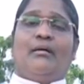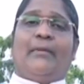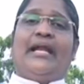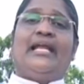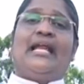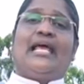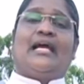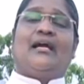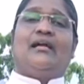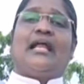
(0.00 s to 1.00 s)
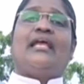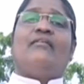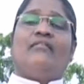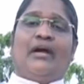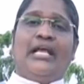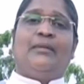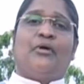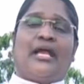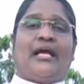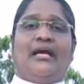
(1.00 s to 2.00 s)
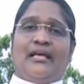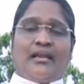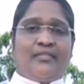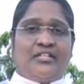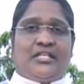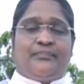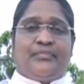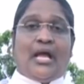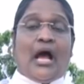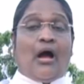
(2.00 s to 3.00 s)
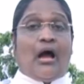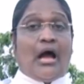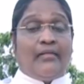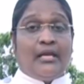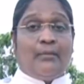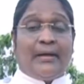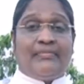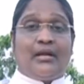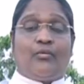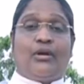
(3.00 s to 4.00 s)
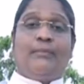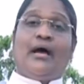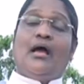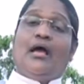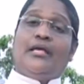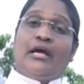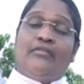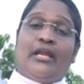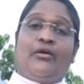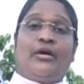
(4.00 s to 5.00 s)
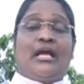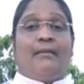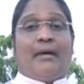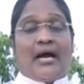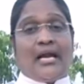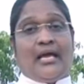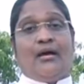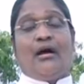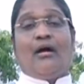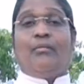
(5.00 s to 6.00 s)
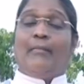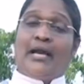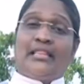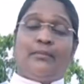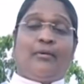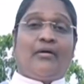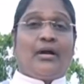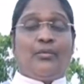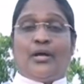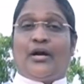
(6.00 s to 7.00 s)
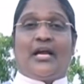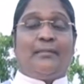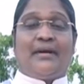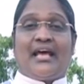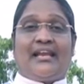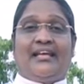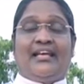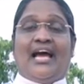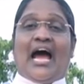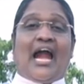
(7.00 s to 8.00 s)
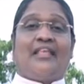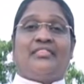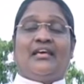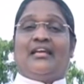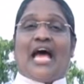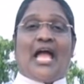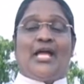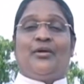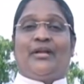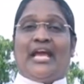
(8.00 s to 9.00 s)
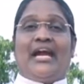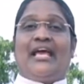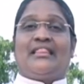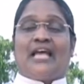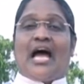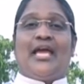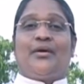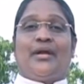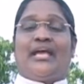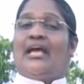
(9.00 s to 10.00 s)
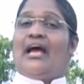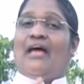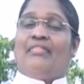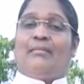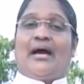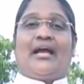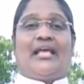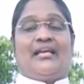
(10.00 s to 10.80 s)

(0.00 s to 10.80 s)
படிநிலைகள் நிறைய வழிமுறைகள் இருந்துச்சு அதுலேயும் பார்த்தீங்கன்னா குறிப்பா எவிரினுடைய மகளை மறுத்து போனவளை உயிரோடு எழுப்புறாரு அடுத்து லாசரு தாயினூர் ஏழை தாயினுடைய அந்த மகனை